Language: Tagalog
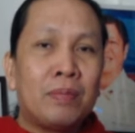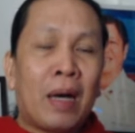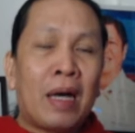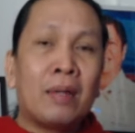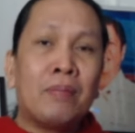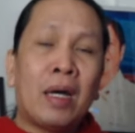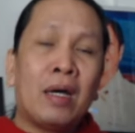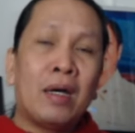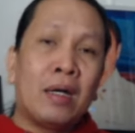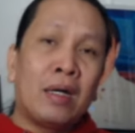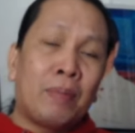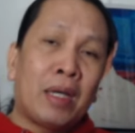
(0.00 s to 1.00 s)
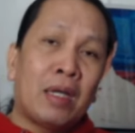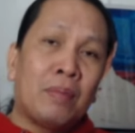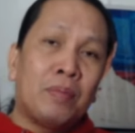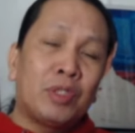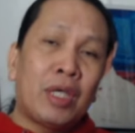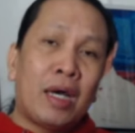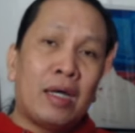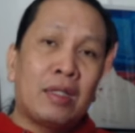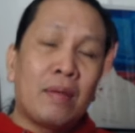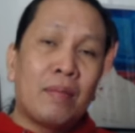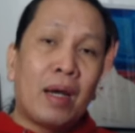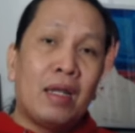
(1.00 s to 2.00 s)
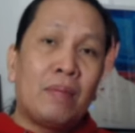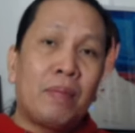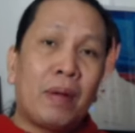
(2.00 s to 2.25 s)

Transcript: para, para, para po sa ating mahal na